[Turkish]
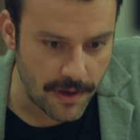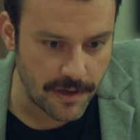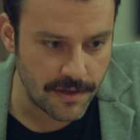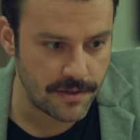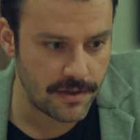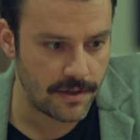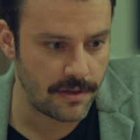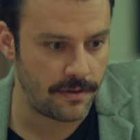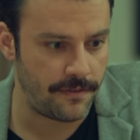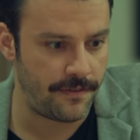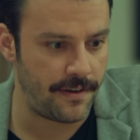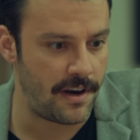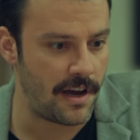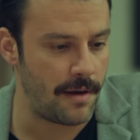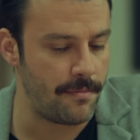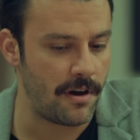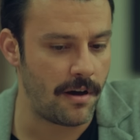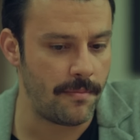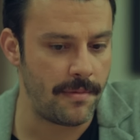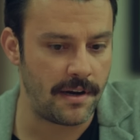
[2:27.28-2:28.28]
Bence
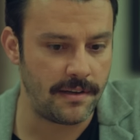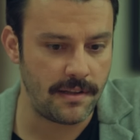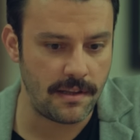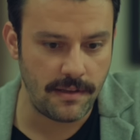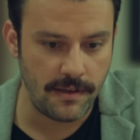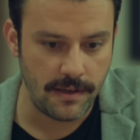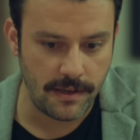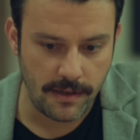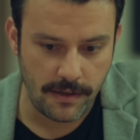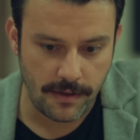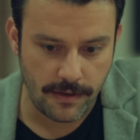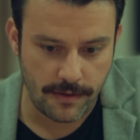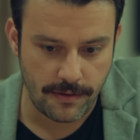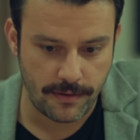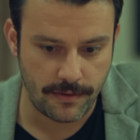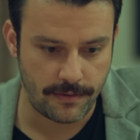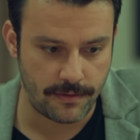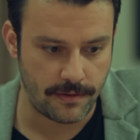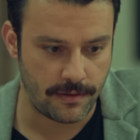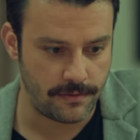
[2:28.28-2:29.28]
fena bir haber de
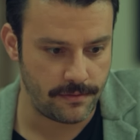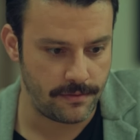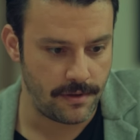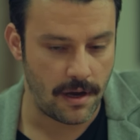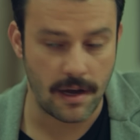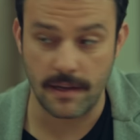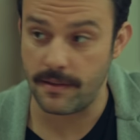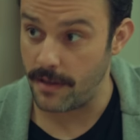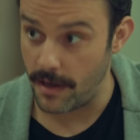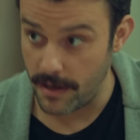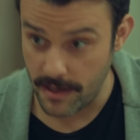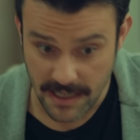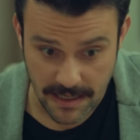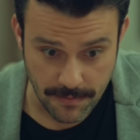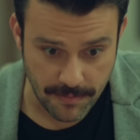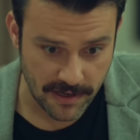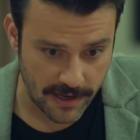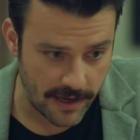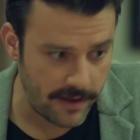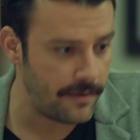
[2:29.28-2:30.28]
değil. Hatta
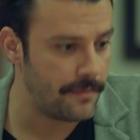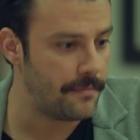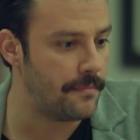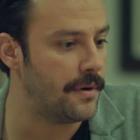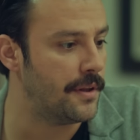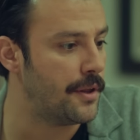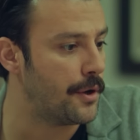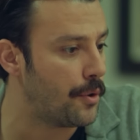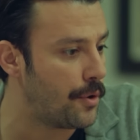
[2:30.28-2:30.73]
iyi bile bana